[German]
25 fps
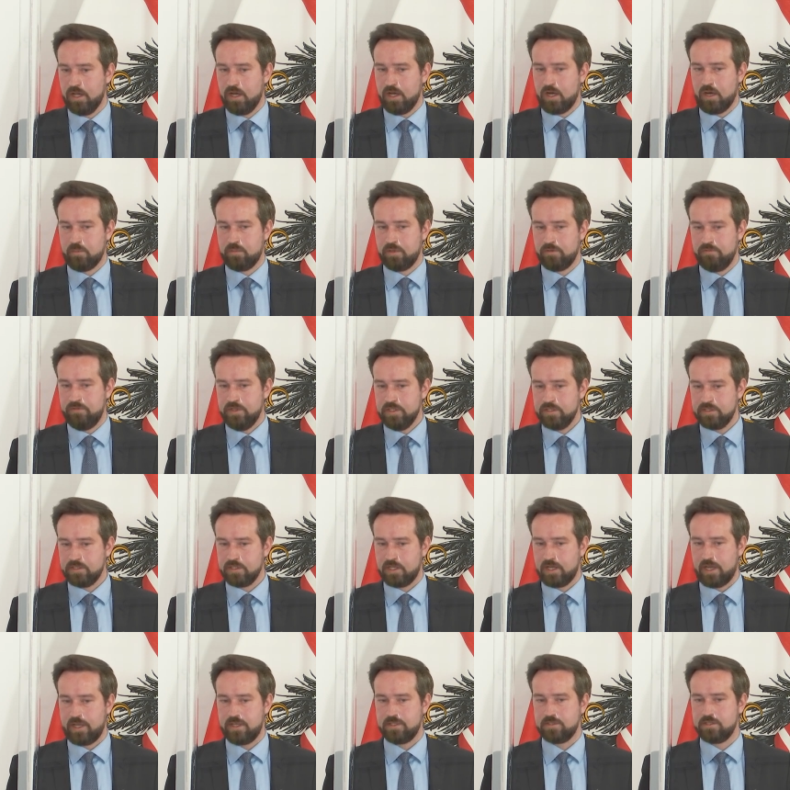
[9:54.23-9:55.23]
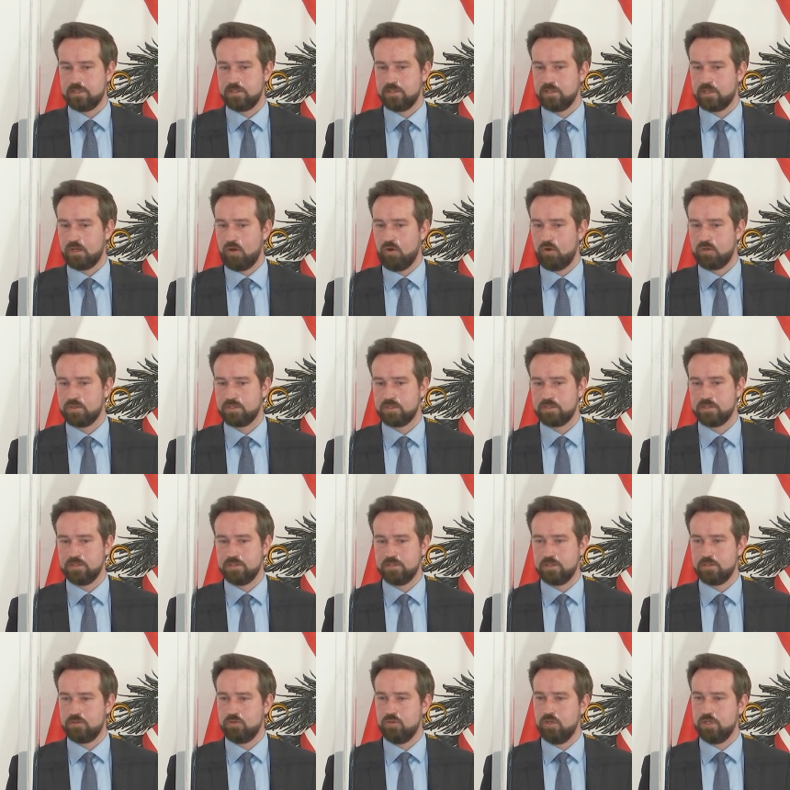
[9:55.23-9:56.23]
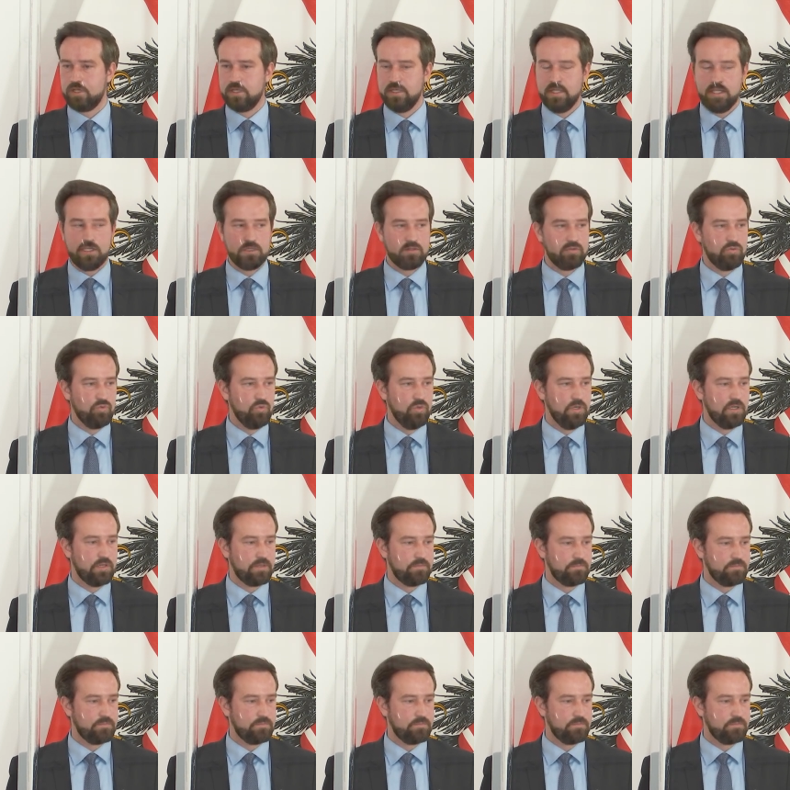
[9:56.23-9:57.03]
aber wissen gleichzeitig auch, dass es natürlich nicht nur